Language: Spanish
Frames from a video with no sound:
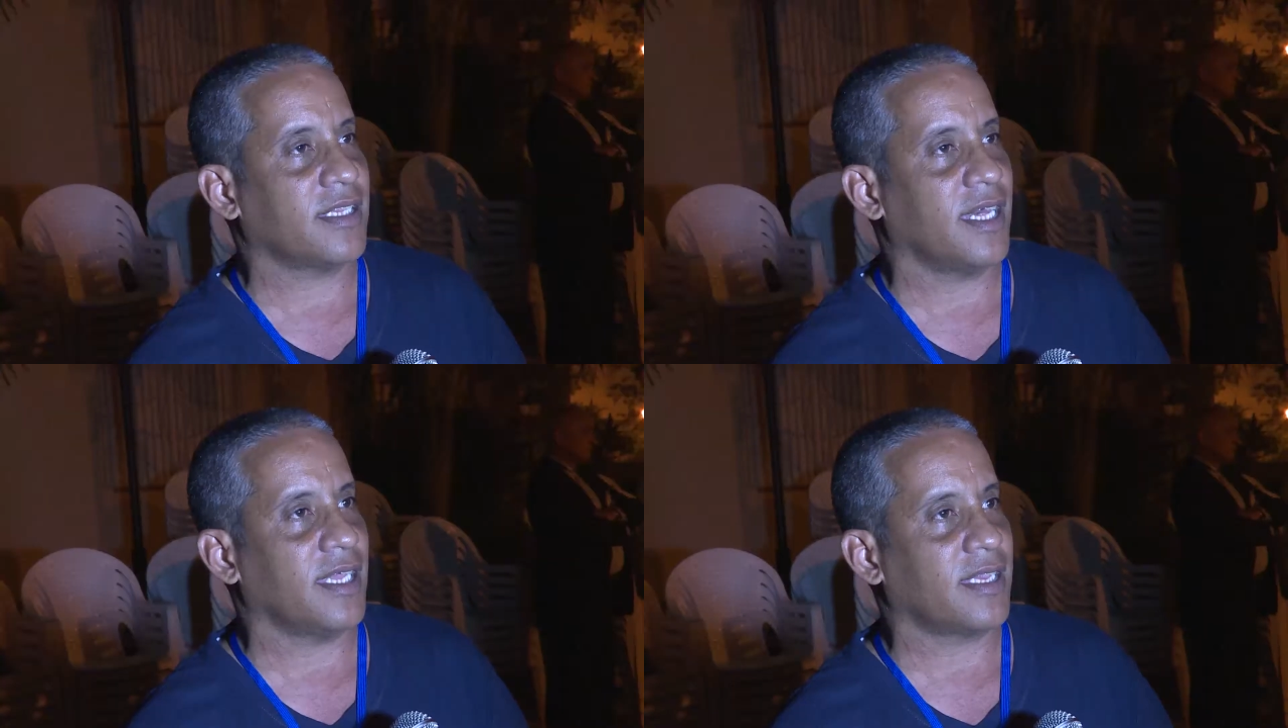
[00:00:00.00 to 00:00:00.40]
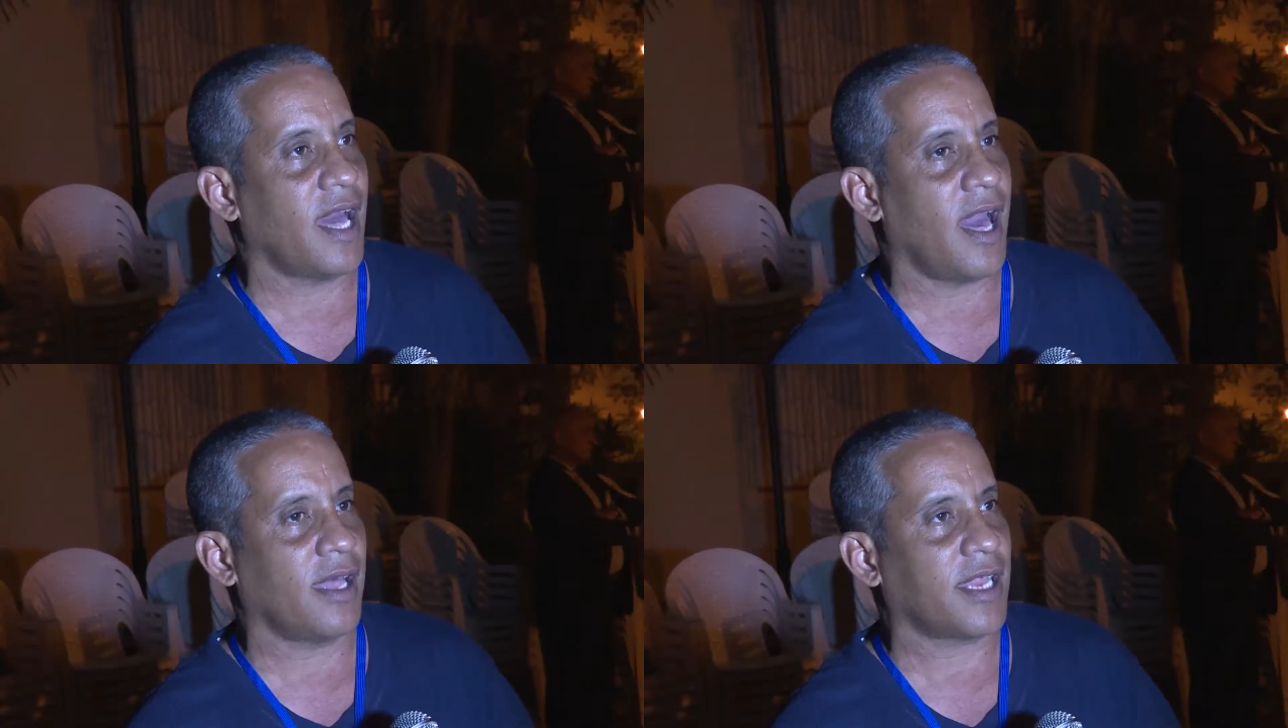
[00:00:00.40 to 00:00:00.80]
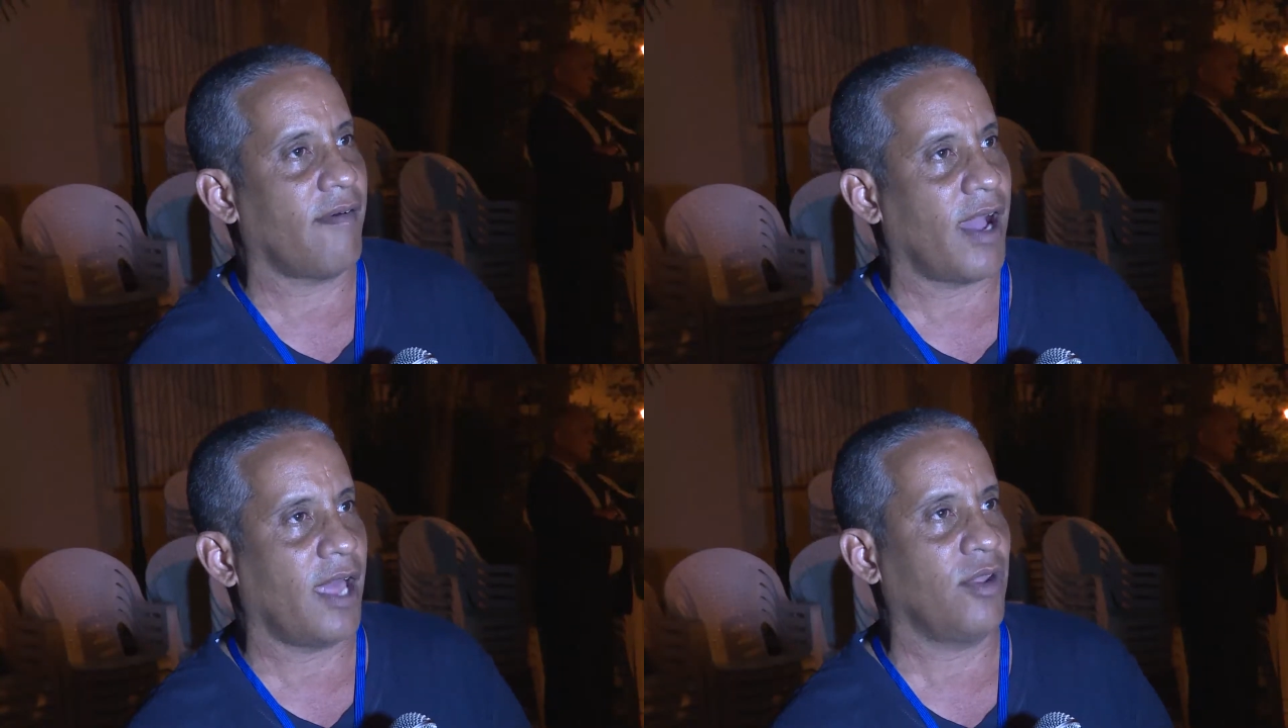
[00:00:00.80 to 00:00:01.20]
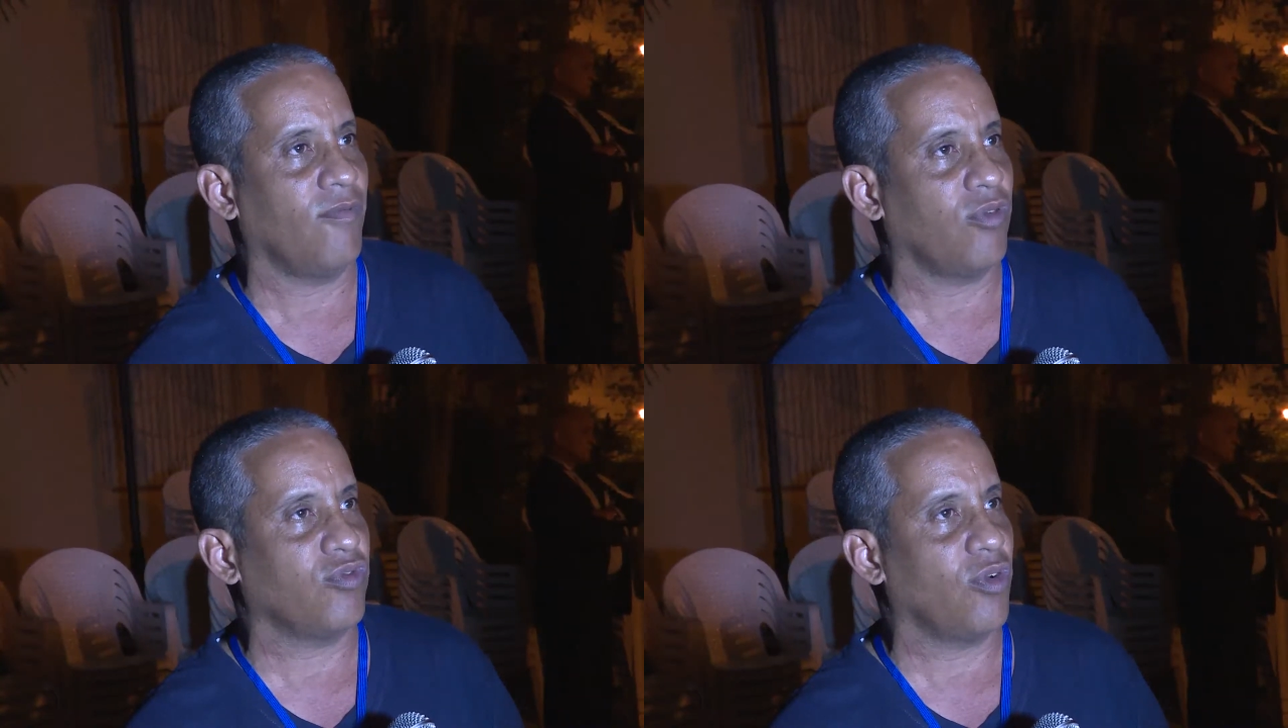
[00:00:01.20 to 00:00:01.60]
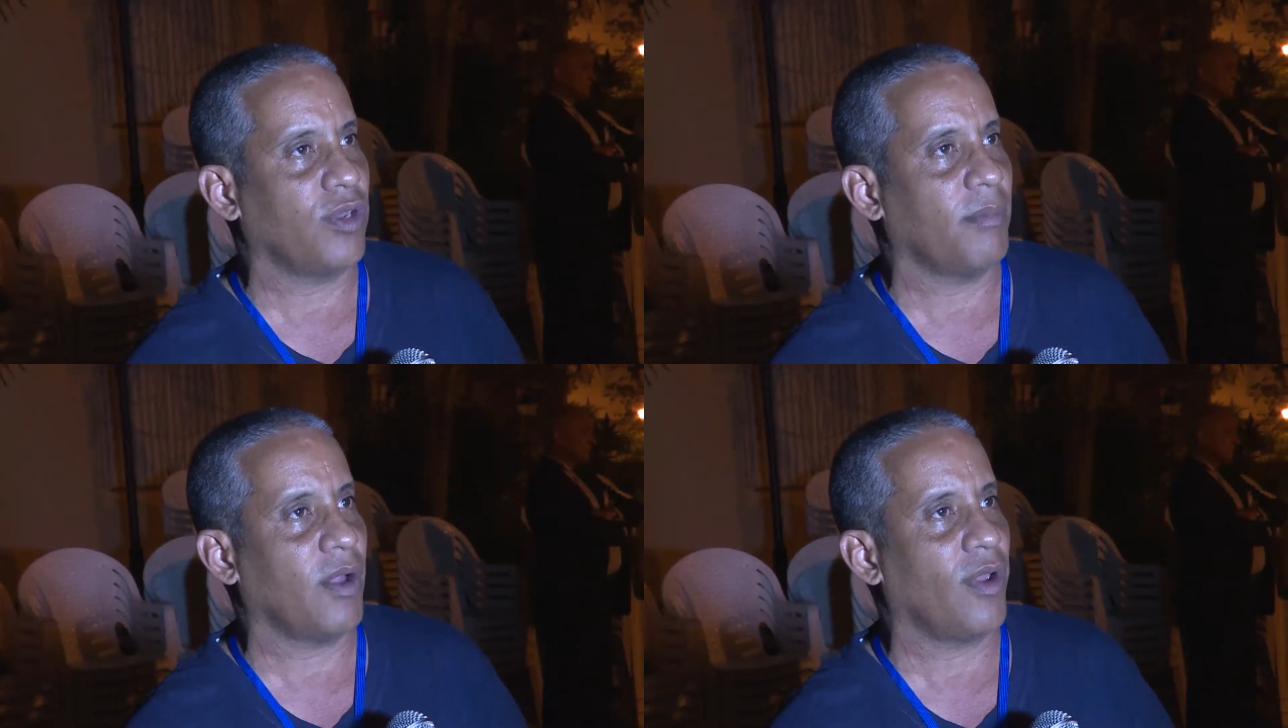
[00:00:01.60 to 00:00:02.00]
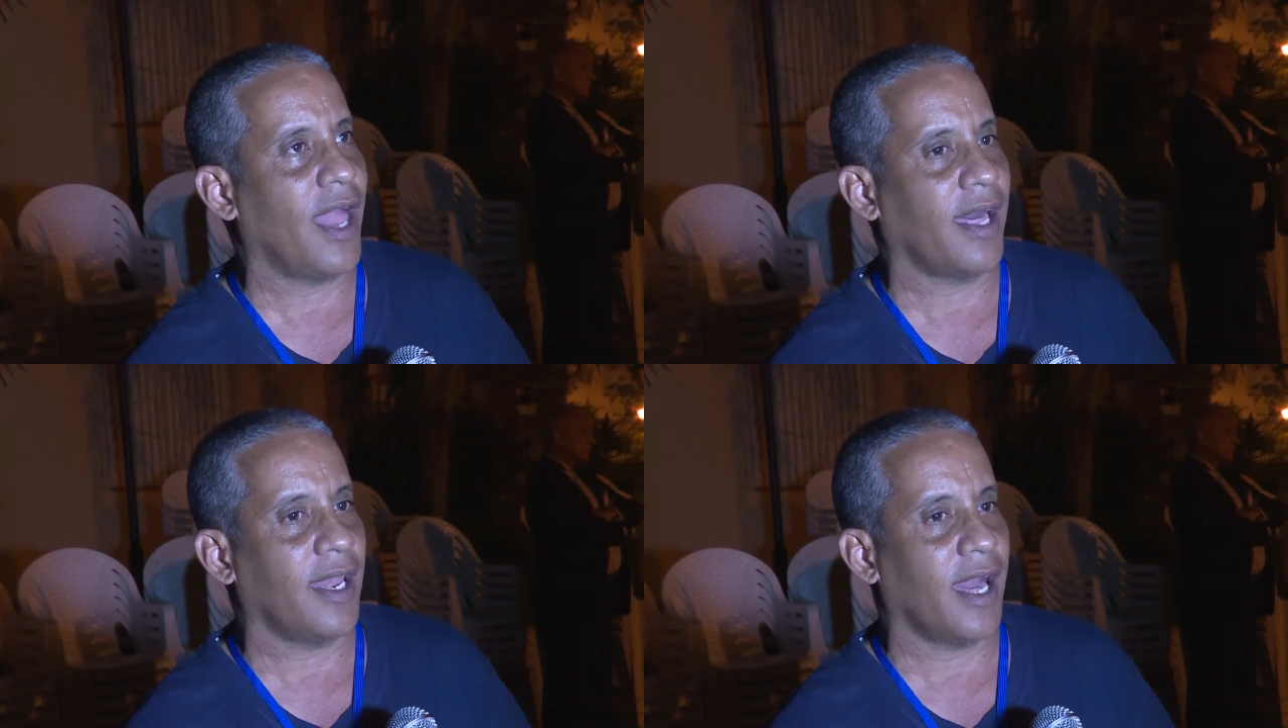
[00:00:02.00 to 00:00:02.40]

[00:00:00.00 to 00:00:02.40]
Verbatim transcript: Se está trabajando en función de mejorar